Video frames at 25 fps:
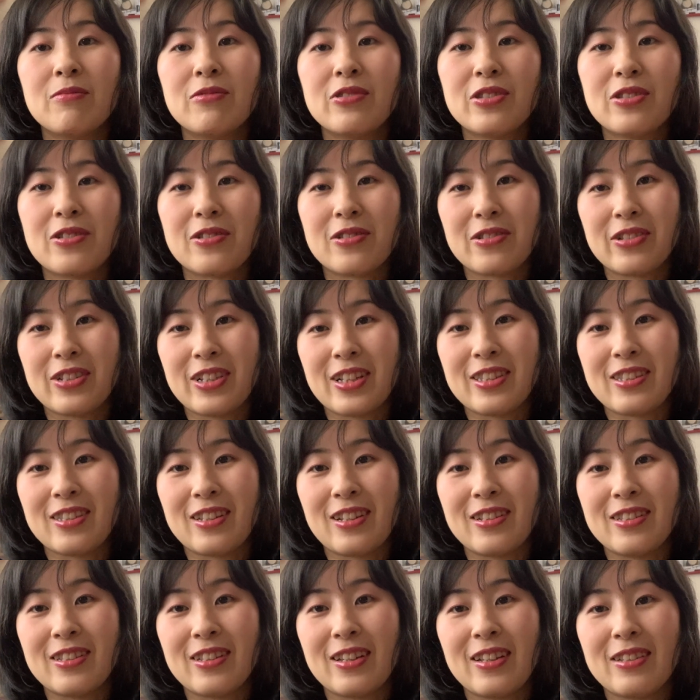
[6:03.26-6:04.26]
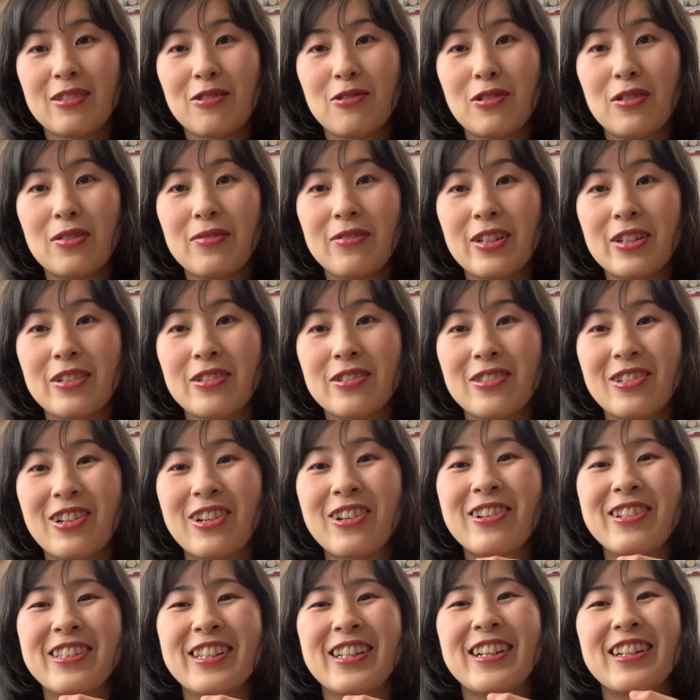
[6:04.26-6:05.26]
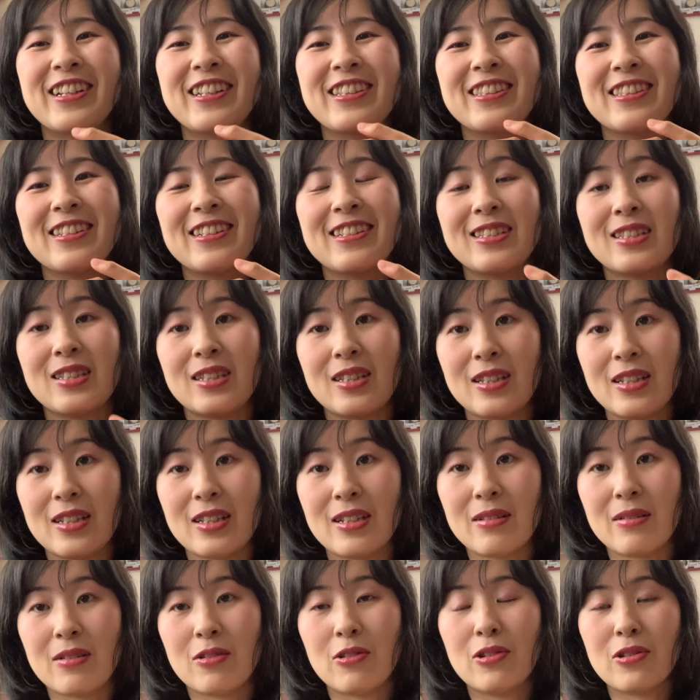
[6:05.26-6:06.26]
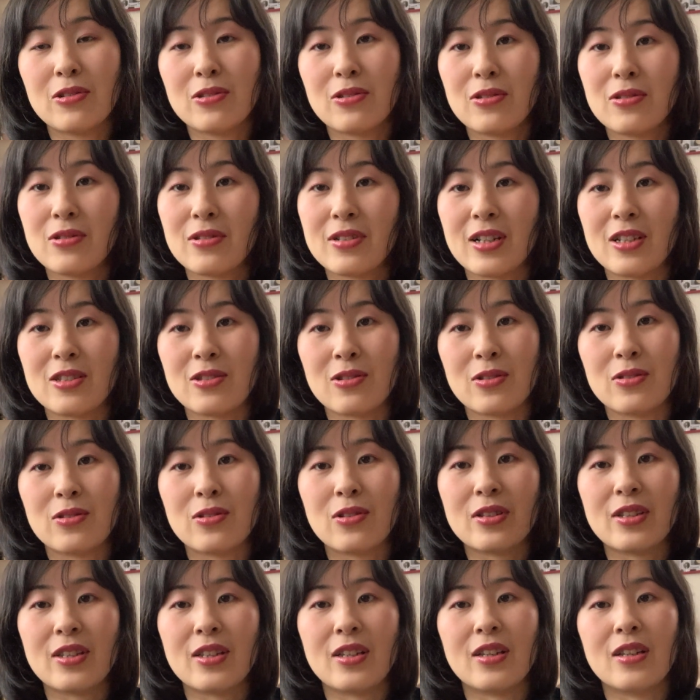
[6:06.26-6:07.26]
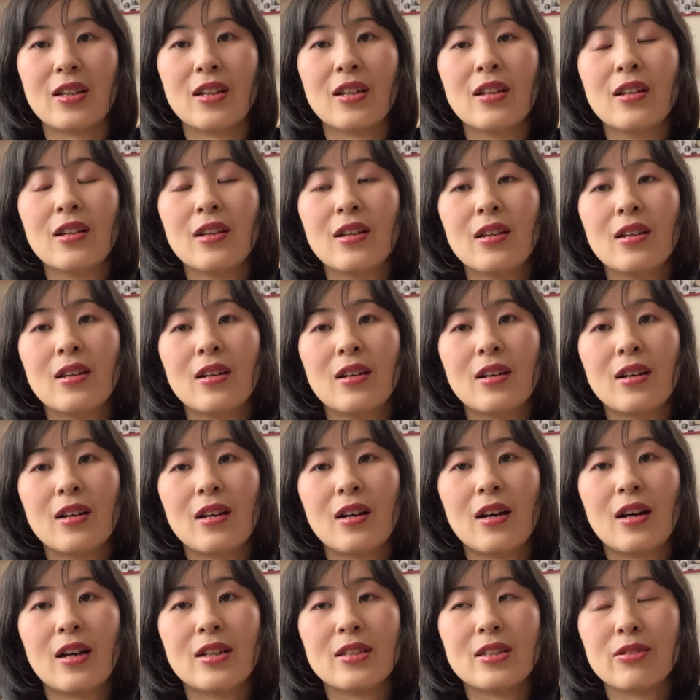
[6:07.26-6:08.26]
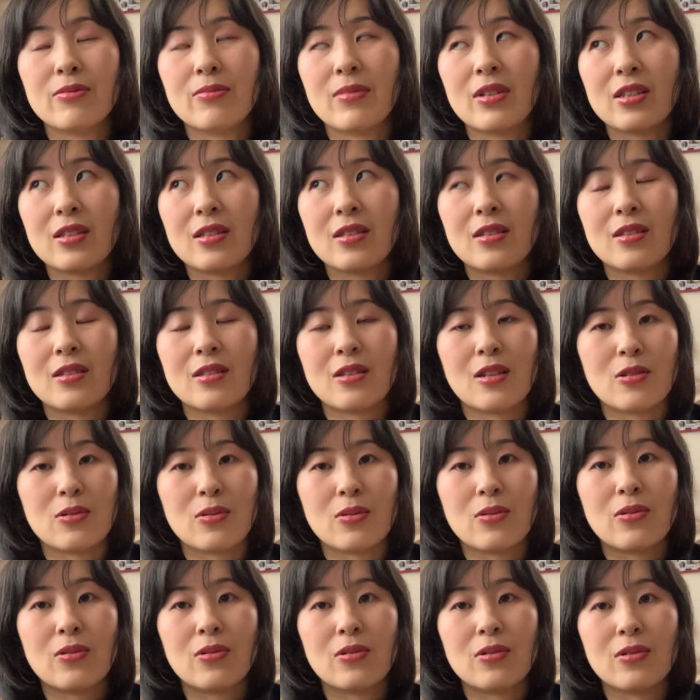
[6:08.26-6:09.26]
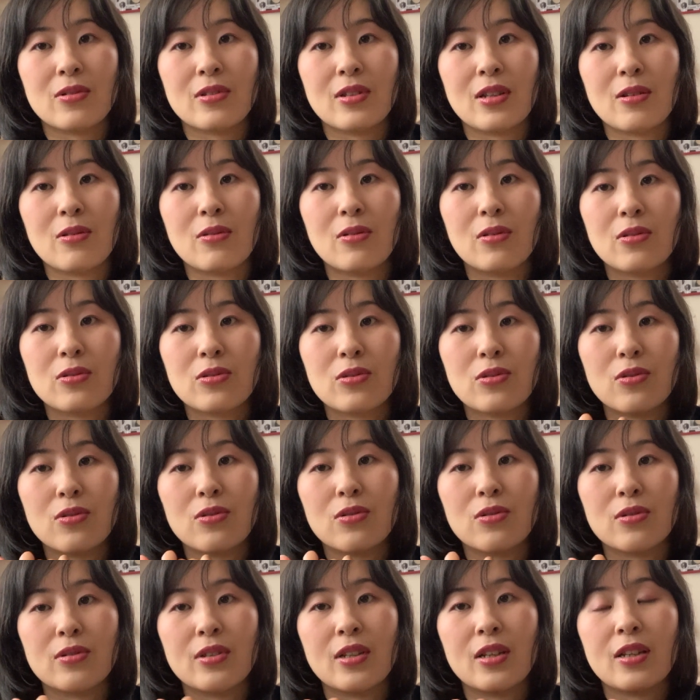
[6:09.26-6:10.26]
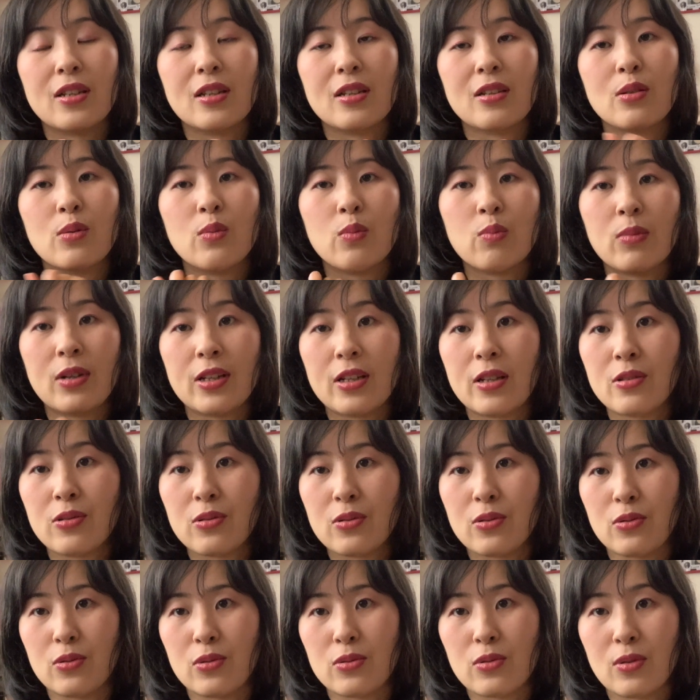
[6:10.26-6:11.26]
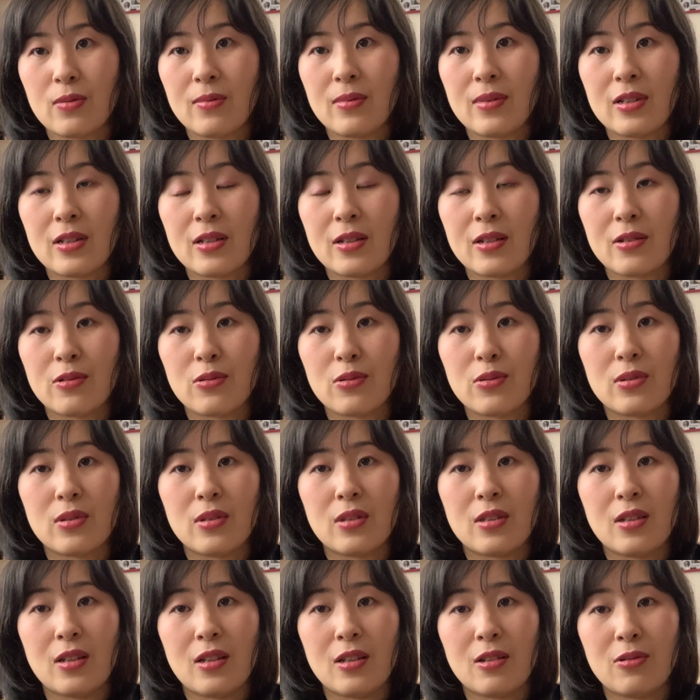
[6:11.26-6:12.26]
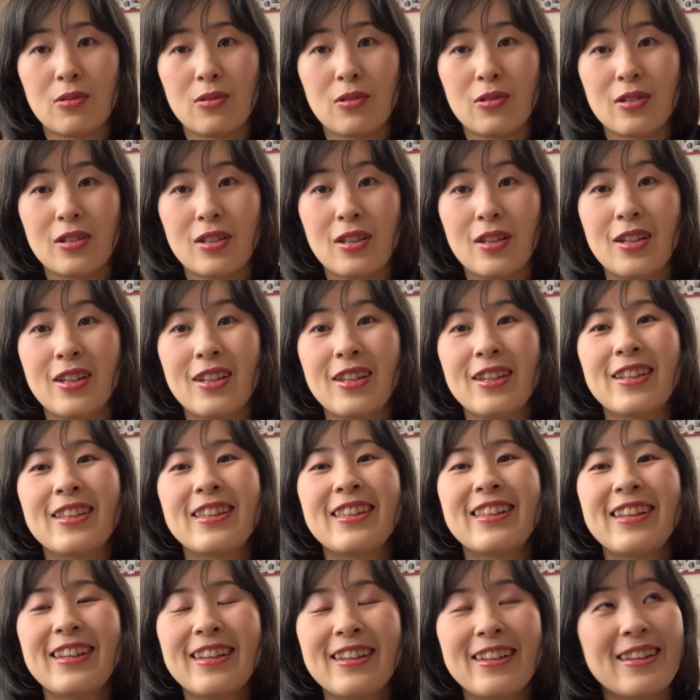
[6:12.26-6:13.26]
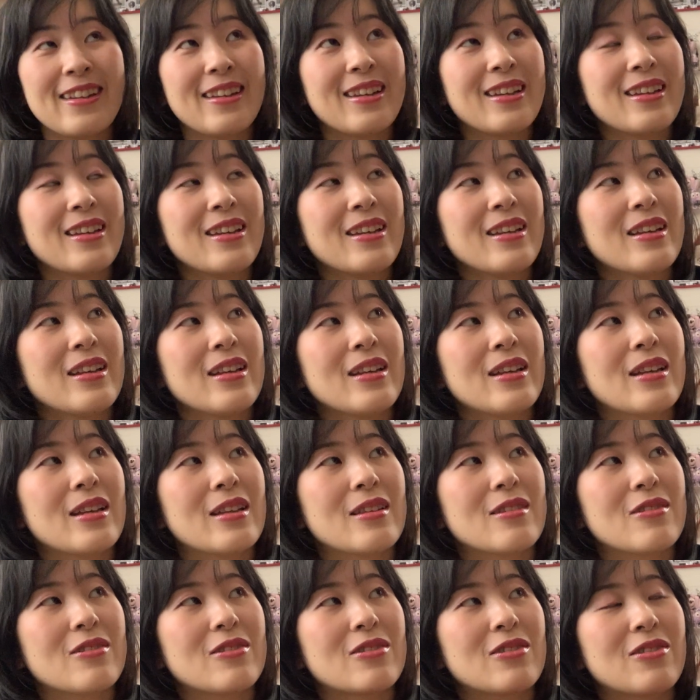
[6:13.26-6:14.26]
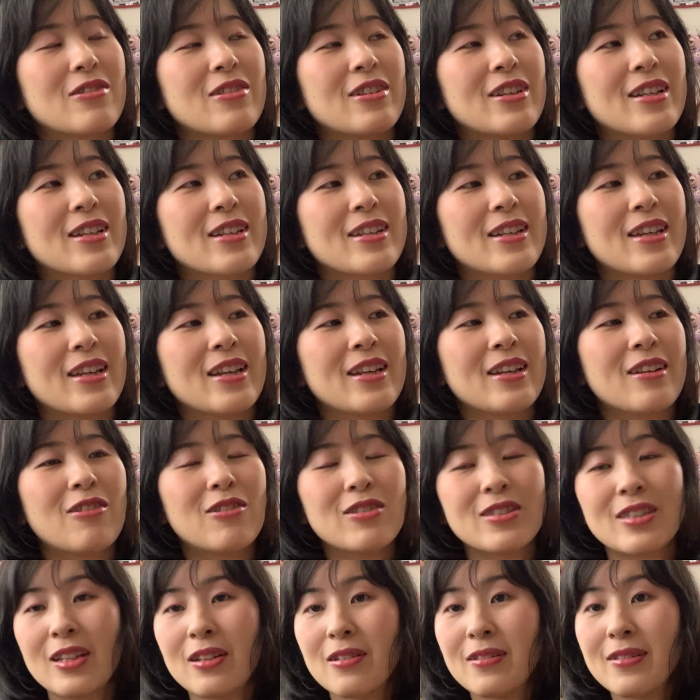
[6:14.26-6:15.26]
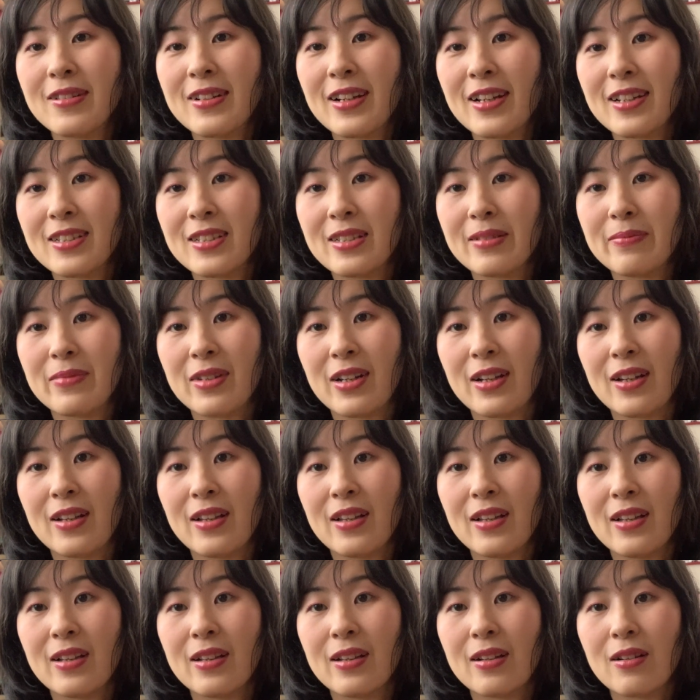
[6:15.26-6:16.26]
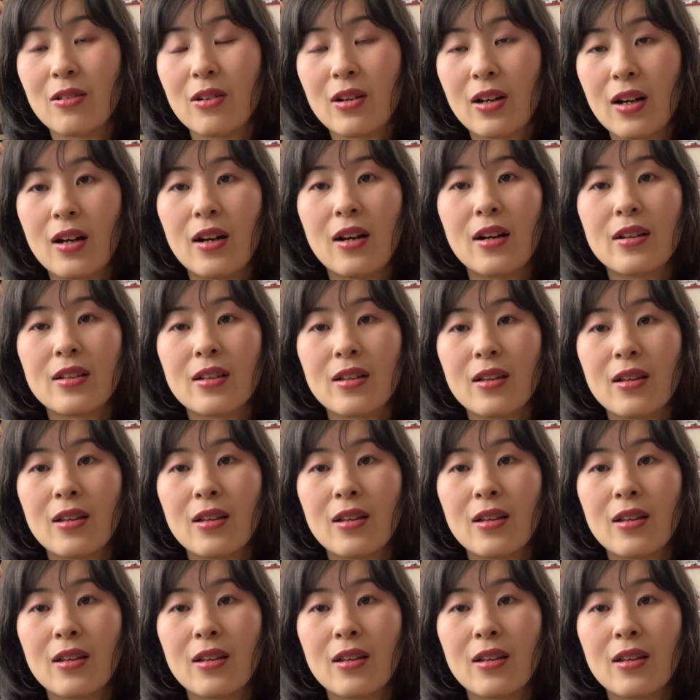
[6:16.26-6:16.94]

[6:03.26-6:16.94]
無職やったんでどこも行くとこなかったし GoTo がその時始まったところで GoTo で、まあ、安く泊まれるっていうのを聞いてえっとどこやっけホテルラシマが